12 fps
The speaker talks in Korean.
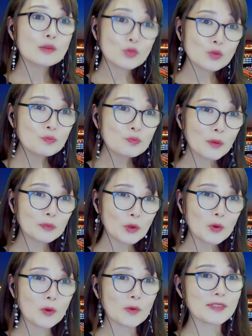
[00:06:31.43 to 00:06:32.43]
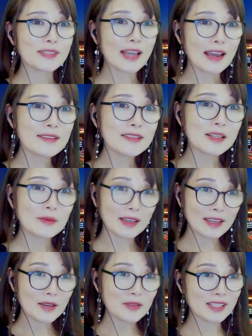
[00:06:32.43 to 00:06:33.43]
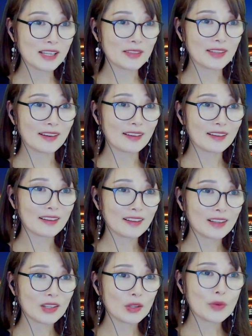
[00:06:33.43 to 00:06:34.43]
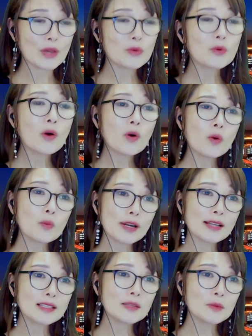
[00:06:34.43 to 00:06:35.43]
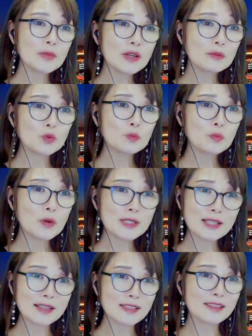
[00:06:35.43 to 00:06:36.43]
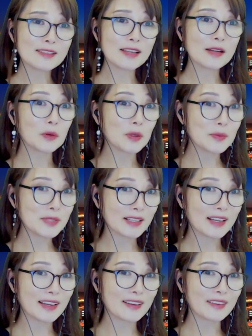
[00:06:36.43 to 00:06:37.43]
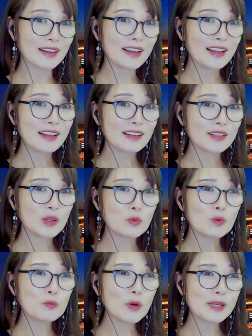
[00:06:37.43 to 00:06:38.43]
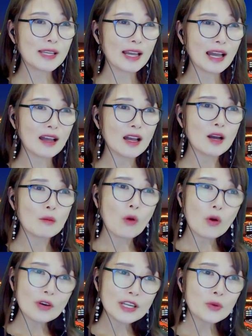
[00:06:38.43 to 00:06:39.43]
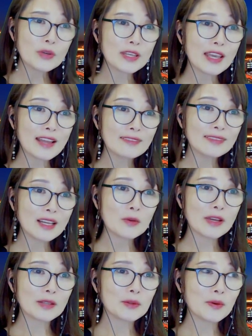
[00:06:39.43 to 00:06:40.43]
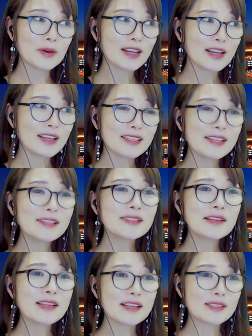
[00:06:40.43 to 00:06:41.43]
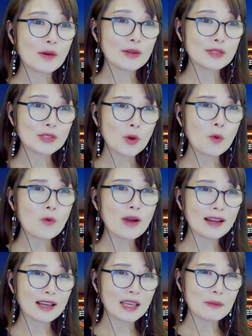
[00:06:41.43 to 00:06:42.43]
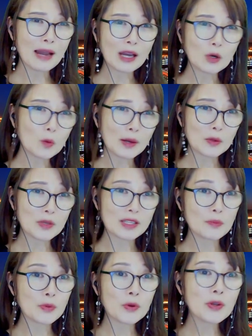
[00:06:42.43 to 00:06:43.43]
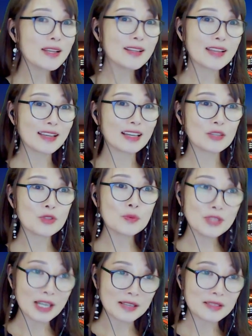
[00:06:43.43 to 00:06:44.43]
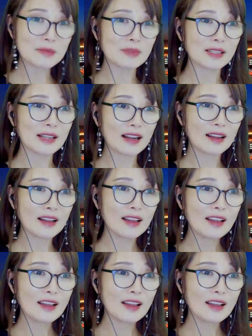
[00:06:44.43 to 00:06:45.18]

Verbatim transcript: 문법도 자연스럽게 깨우치게 돼요. 외국어 공부를 하다 보면 문법이 사실은 제일 어렵잖아요. 그리고 문법을 내가 머리로 이해했다고 해도 실전에서 정확하게 바로바로 이렇게 표현해내기가 쉽지 않습니다.